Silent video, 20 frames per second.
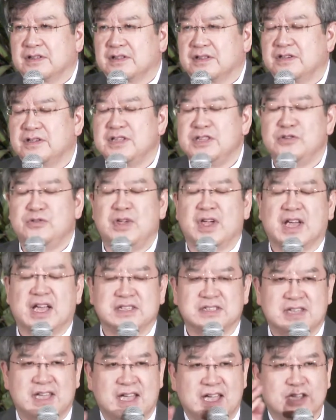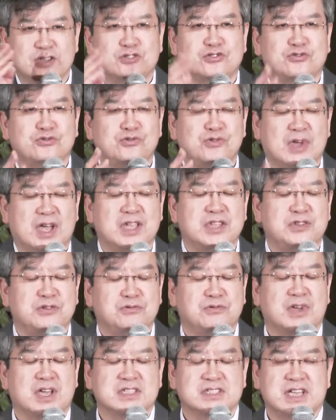그 이후에 가장 중요한
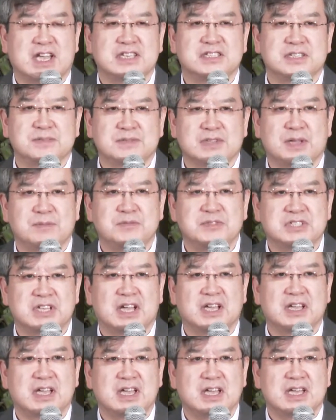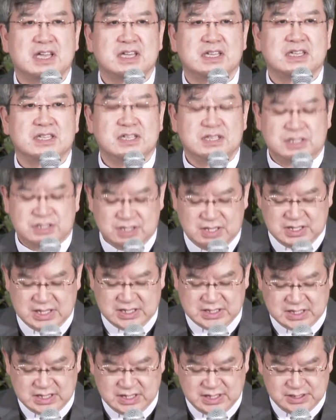이유가 43장 1절에
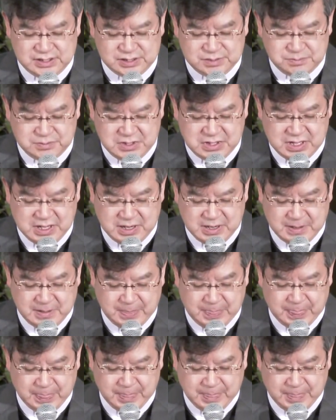나타나 있습니다.